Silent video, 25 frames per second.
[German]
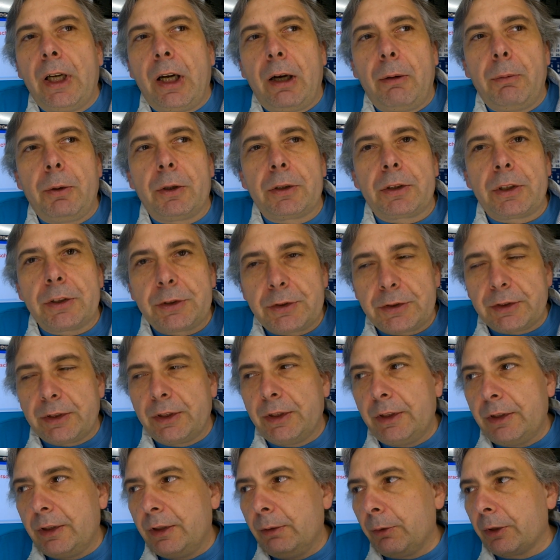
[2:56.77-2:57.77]
Aber das
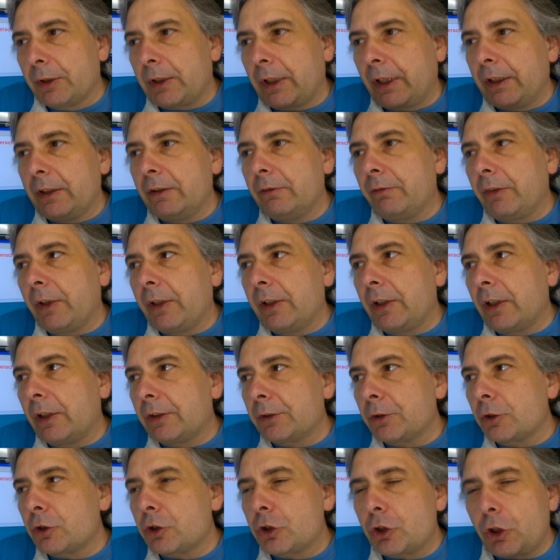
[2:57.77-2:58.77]
immer dann, wenn
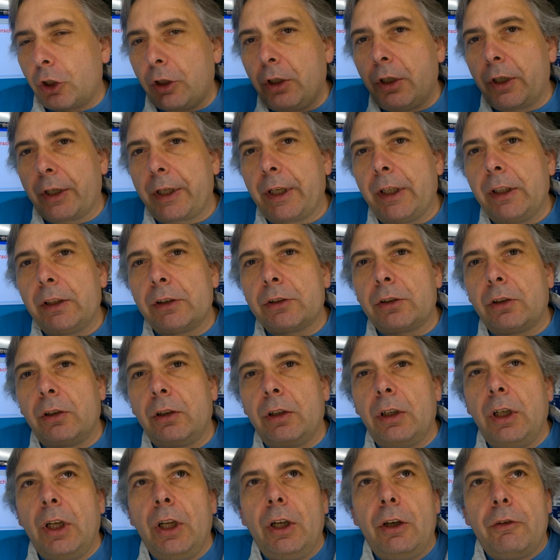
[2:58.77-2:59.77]
also
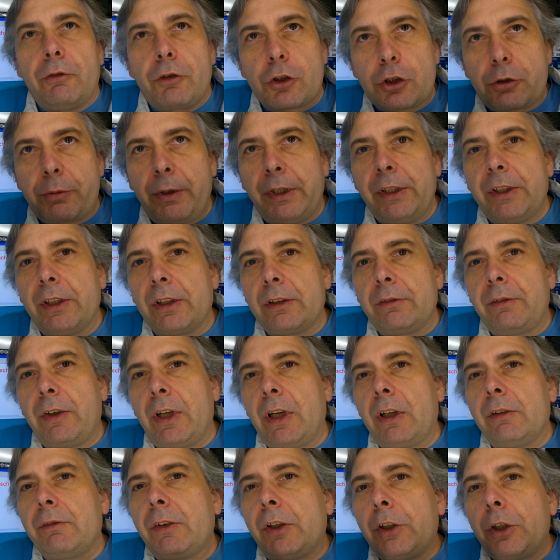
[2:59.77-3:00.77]
Steuergelder verschwendet
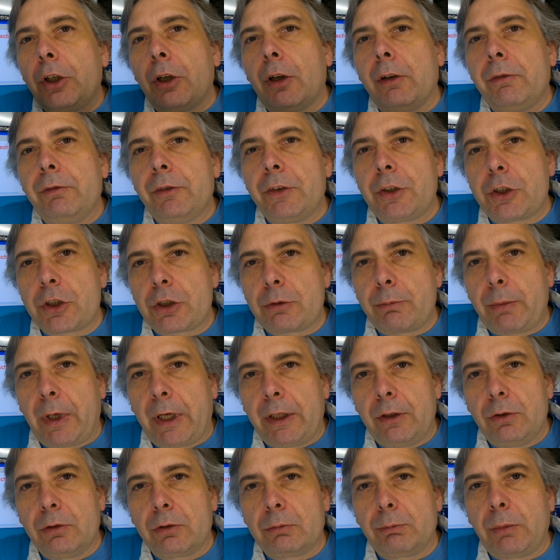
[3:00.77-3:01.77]
werden, wenn die öffentliche
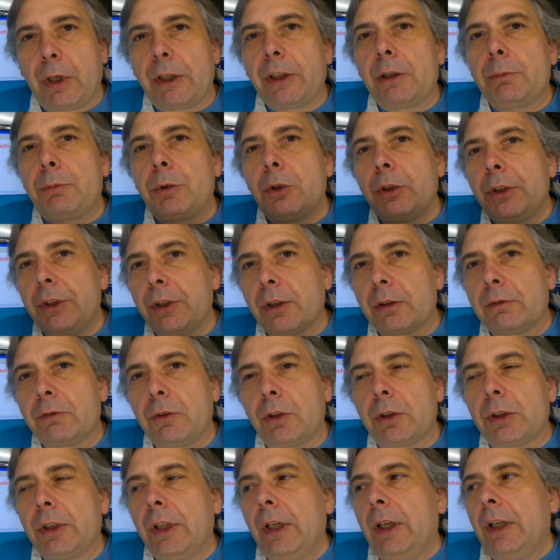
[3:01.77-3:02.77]
Meinung manipuliert
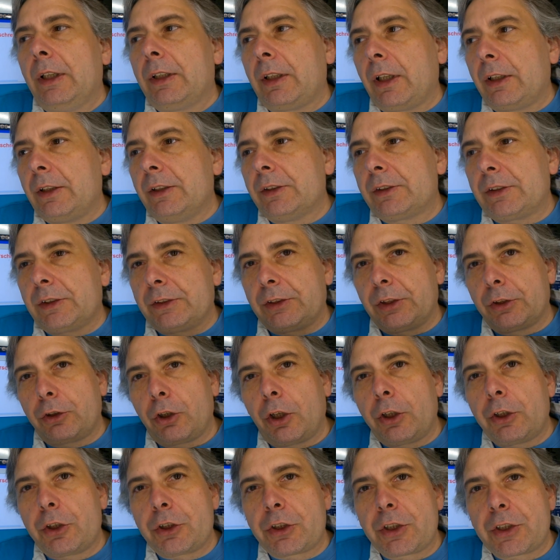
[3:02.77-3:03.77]
wird, dann ist es ein
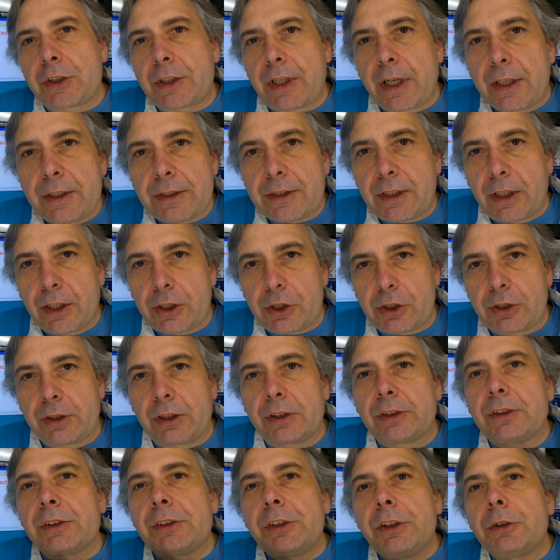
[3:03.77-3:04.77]
deutliches Kennzeichen,
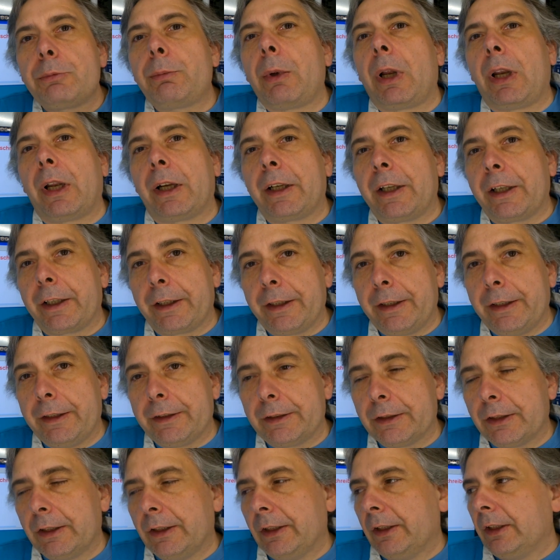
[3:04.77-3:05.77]
dass es nicht mehr lange
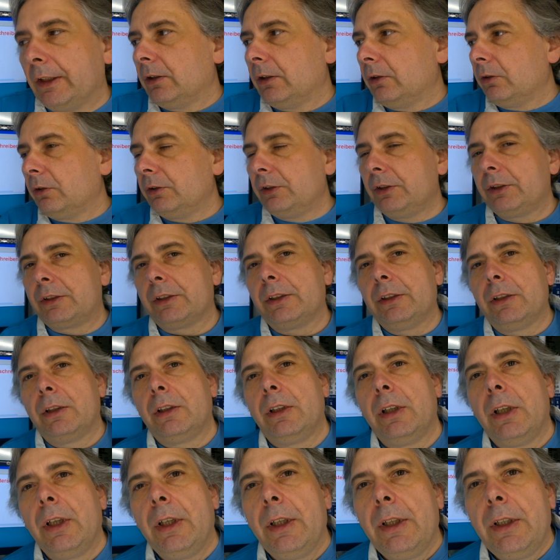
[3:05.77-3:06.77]
geht. Und
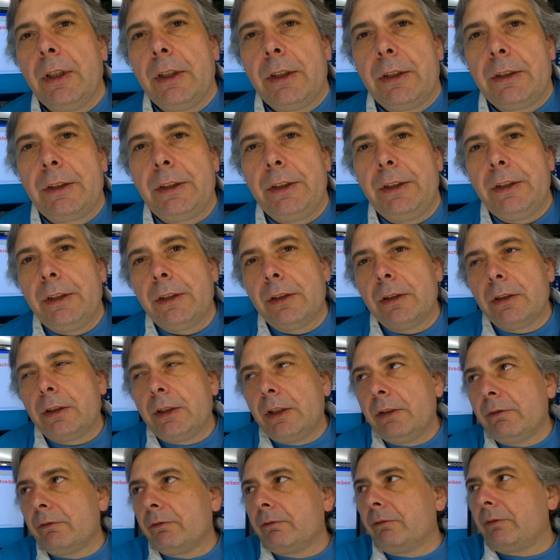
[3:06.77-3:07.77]
äh, die
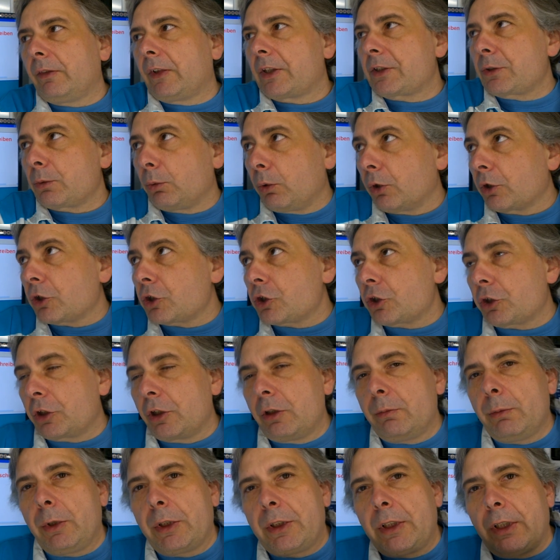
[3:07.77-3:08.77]

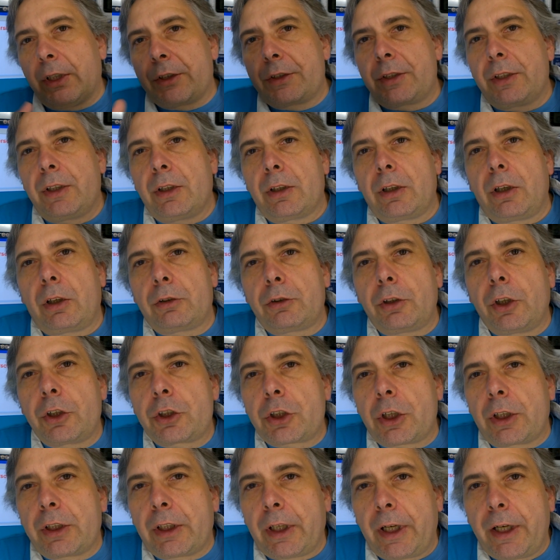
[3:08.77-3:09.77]
Invasorenströme, die also hier nach
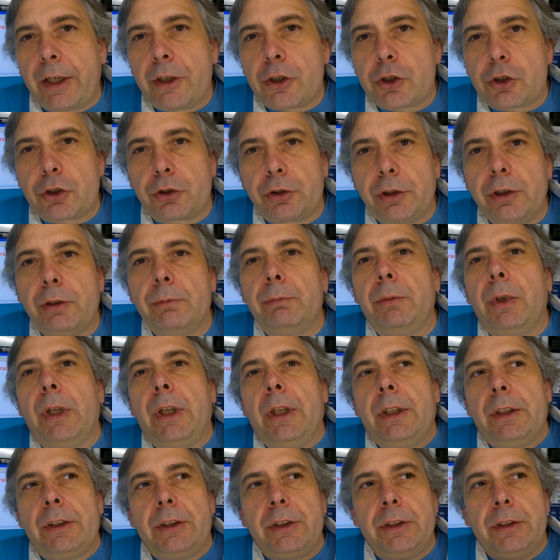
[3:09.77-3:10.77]
Deutschland reinströmen,
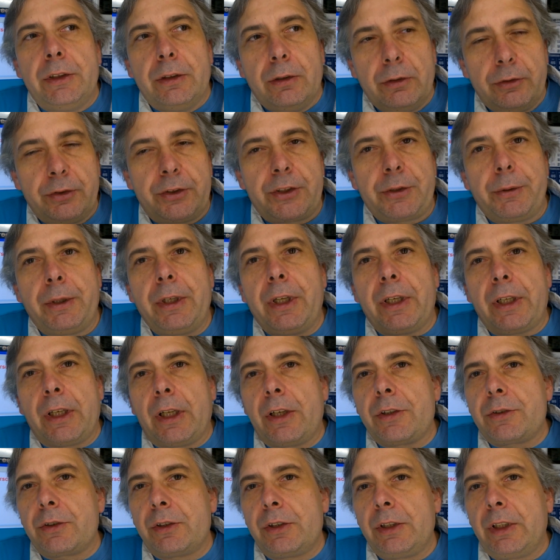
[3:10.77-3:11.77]
die zwingen
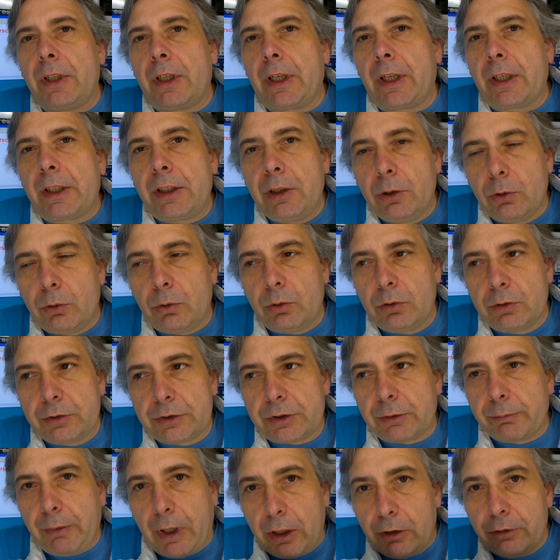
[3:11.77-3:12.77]
also die Regierungen
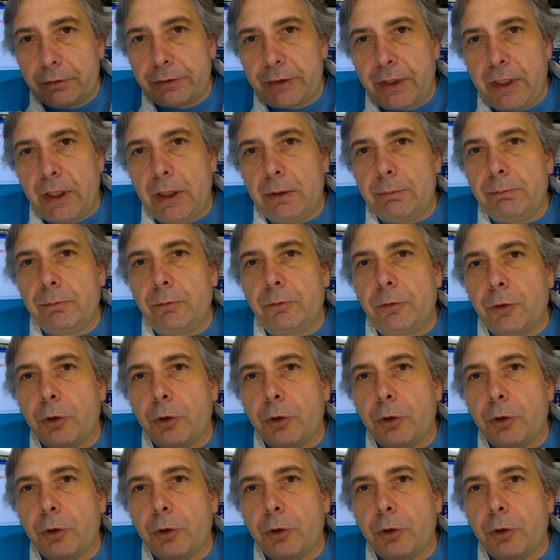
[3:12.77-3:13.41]
zum Aufgeben.